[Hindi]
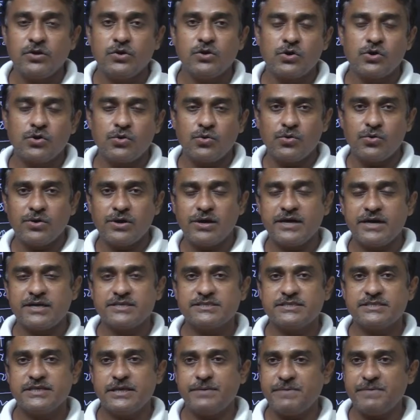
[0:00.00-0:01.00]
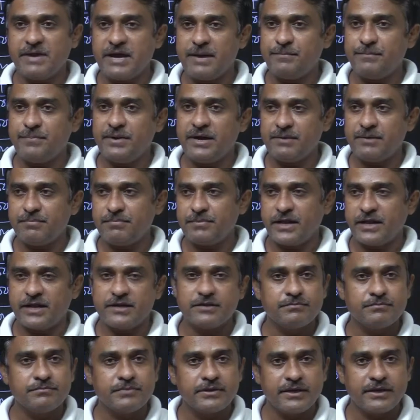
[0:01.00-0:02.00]
रोकड़ से व्यापार
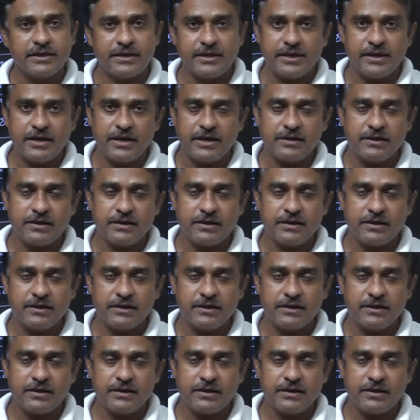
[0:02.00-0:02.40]
प्रारंभ किया